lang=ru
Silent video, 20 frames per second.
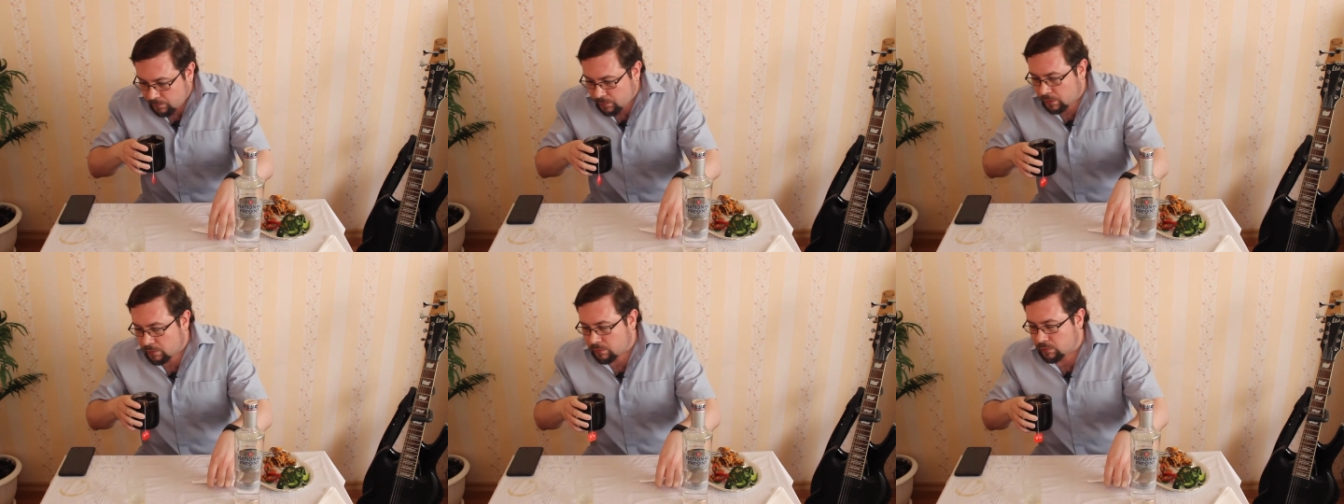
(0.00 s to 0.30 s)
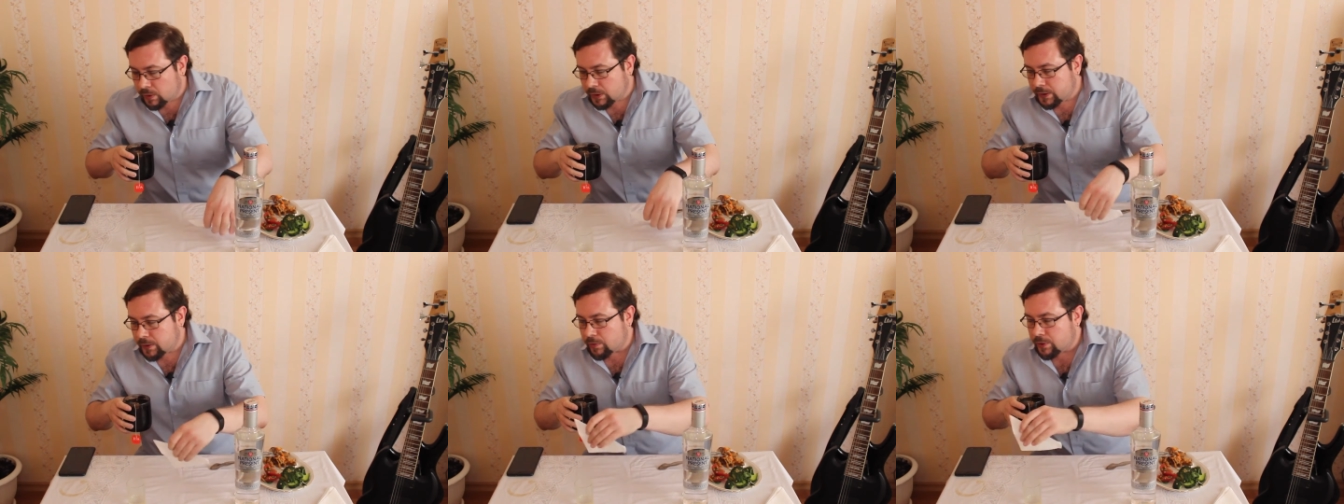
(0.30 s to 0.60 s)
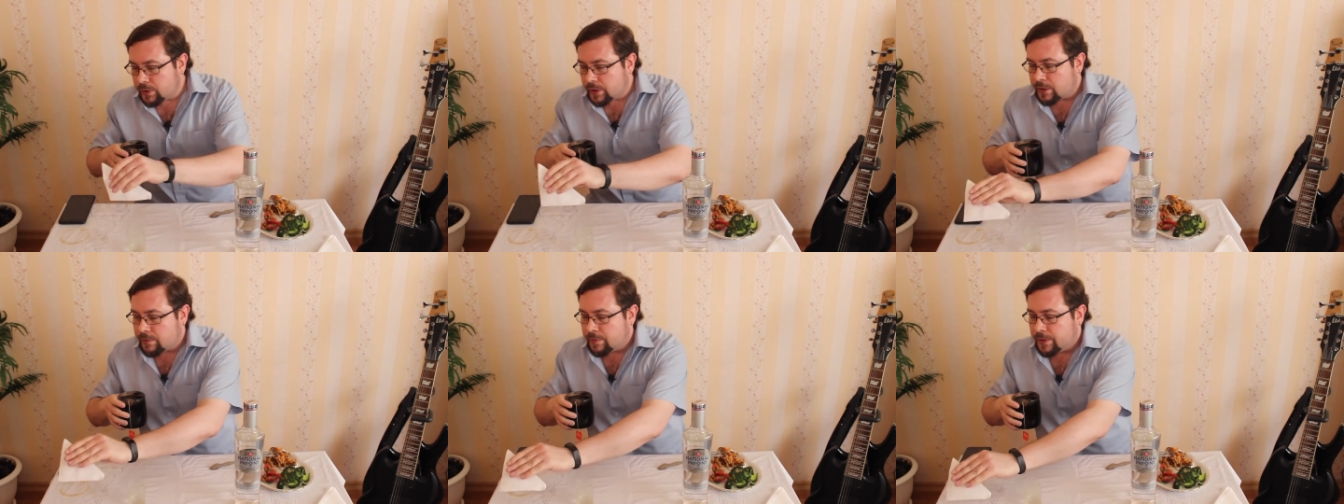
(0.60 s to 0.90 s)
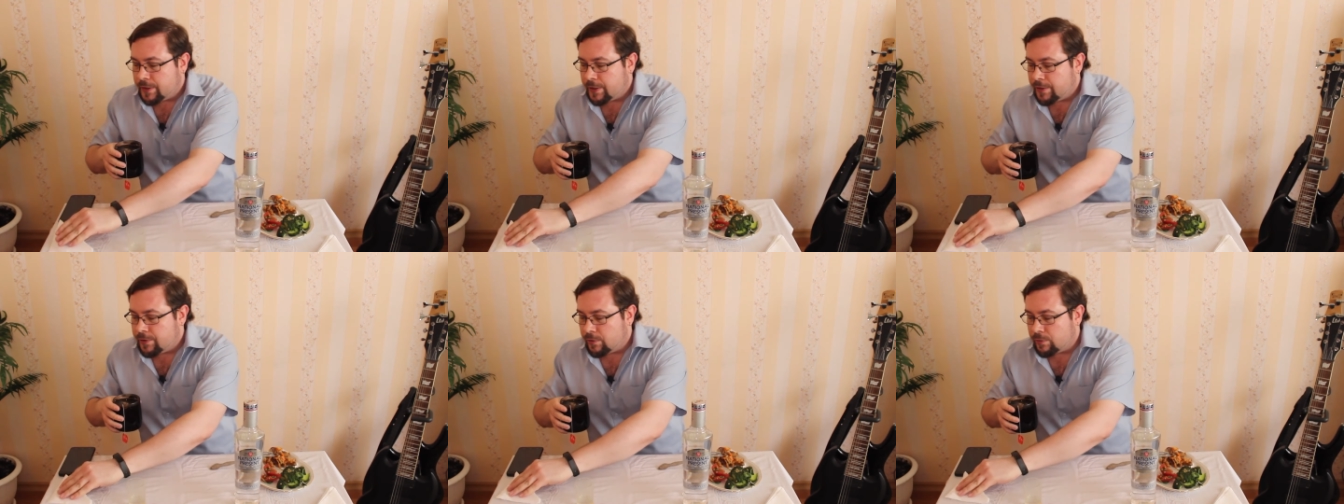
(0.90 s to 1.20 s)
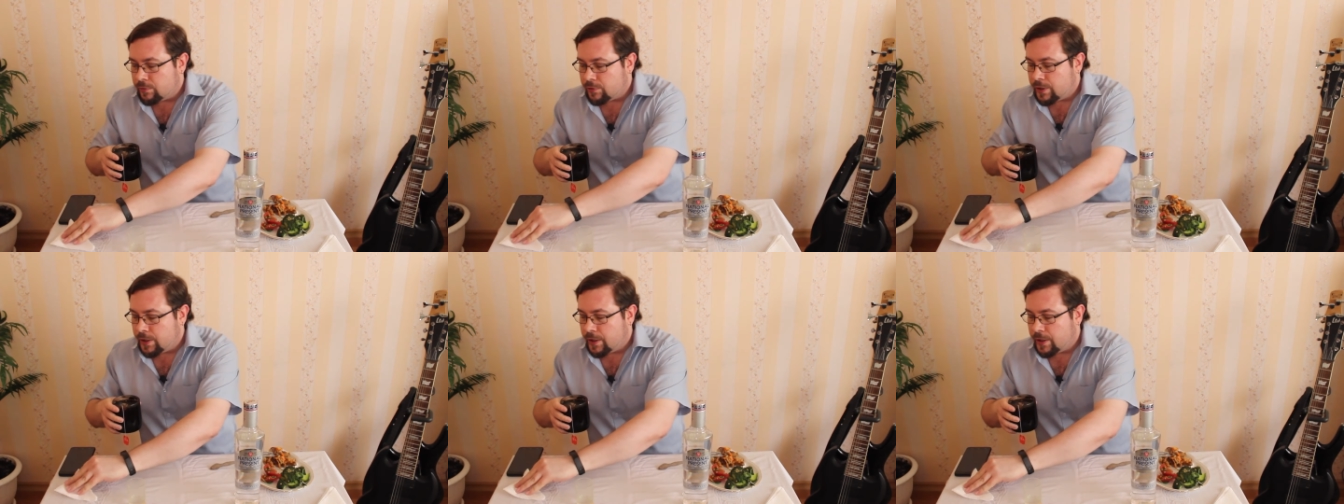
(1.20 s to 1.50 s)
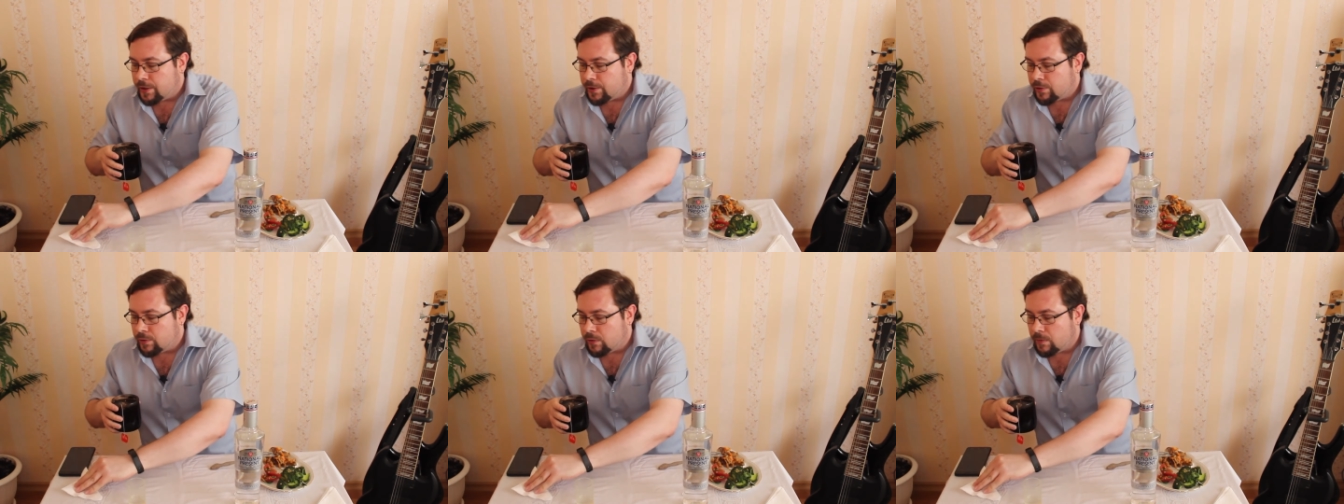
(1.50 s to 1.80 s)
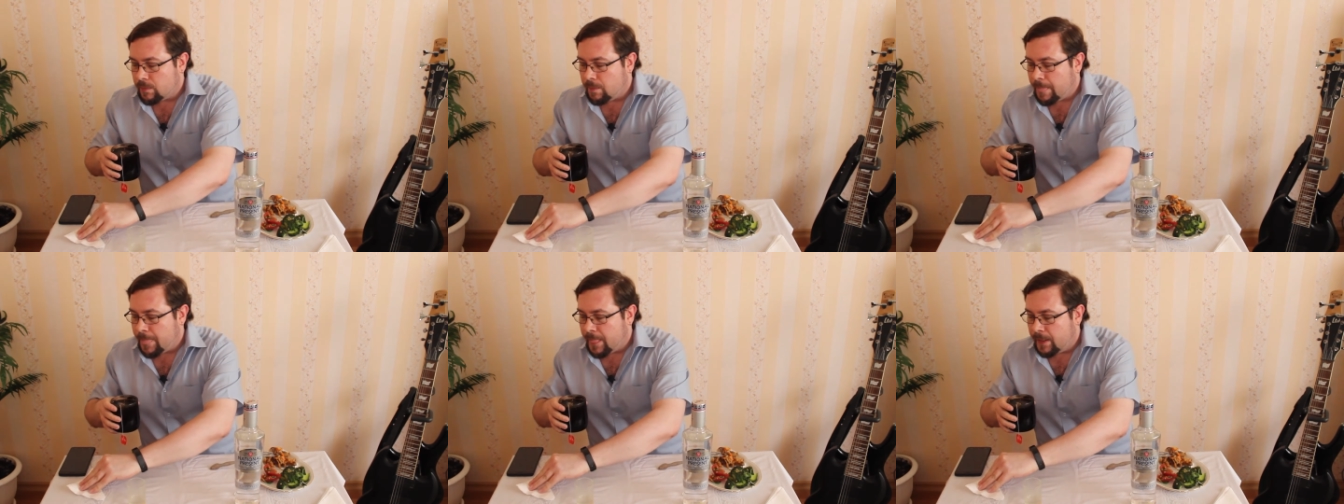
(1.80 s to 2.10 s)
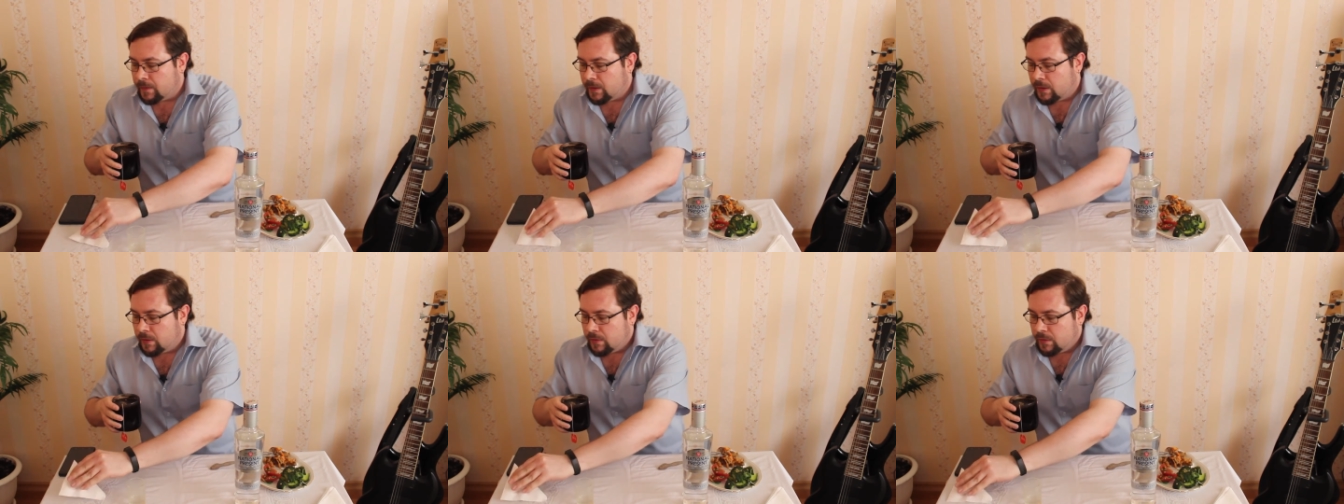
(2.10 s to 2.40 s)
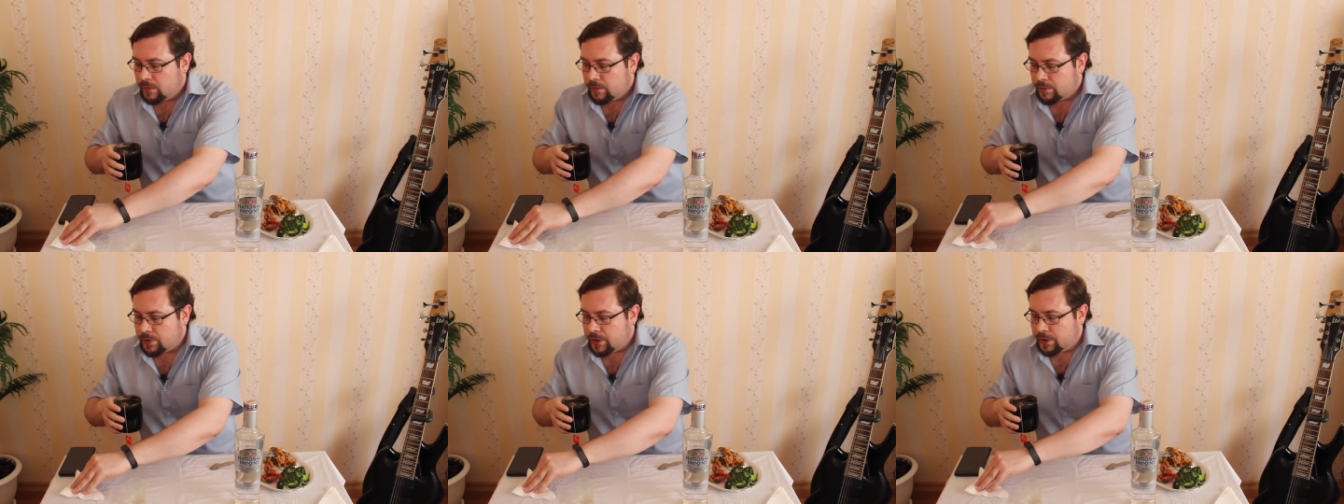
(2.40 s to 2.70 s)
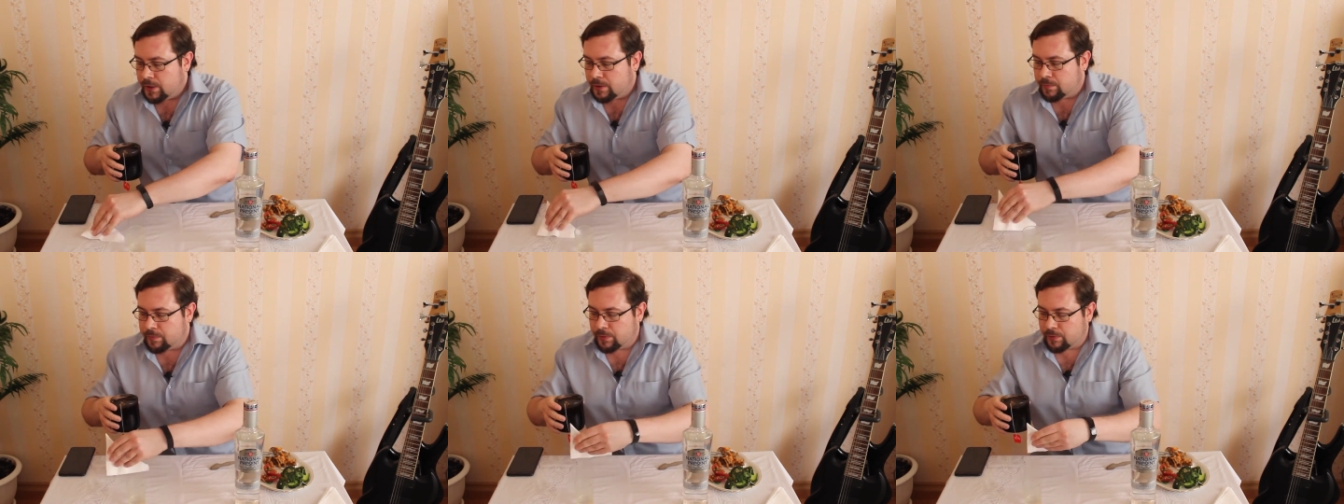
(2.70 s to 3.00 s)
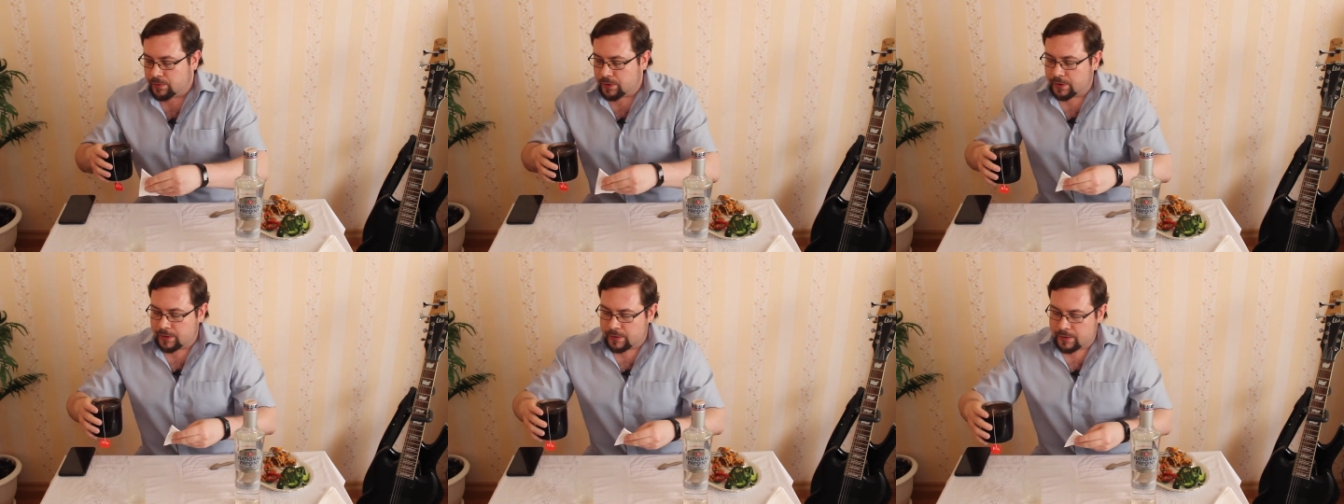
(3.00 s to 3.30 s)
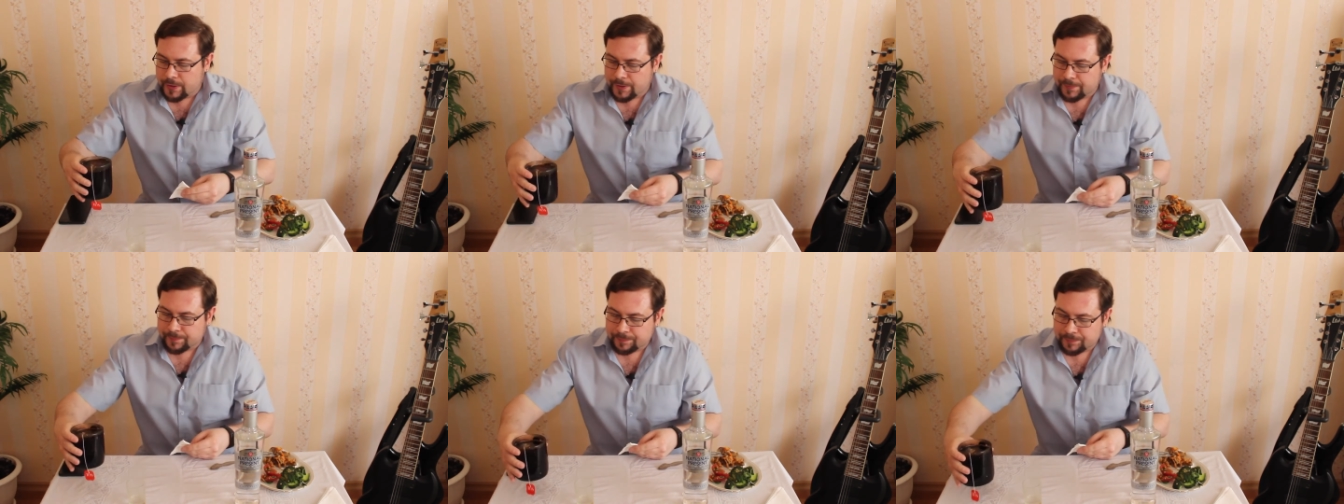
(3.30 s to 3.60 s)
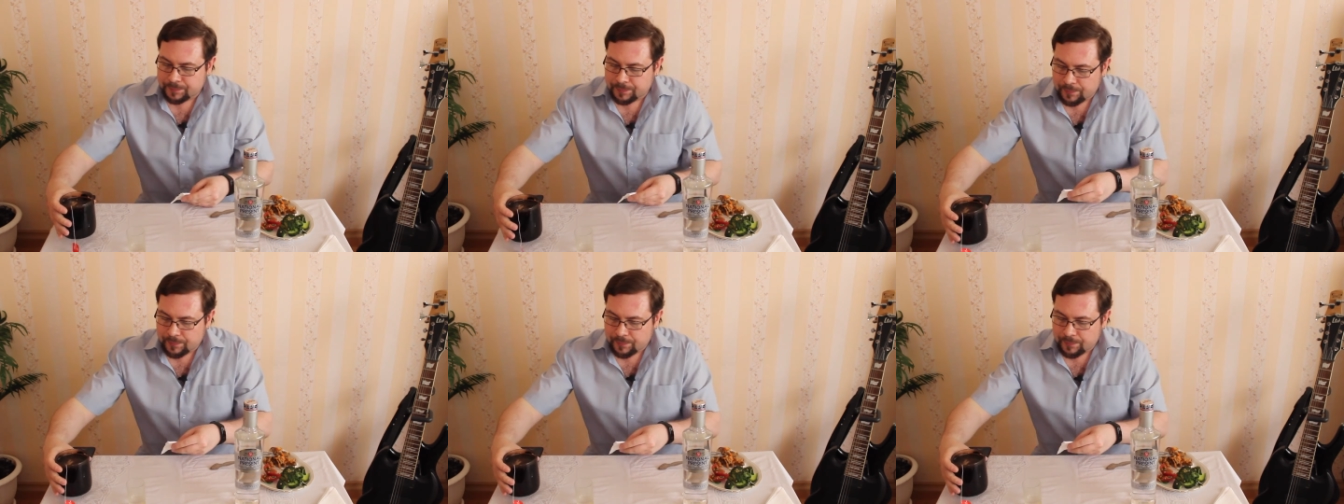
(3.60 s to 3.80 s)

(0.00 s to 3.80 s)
Вот, я уже насвинячил, уже хорошо. Уже день прожить не зря.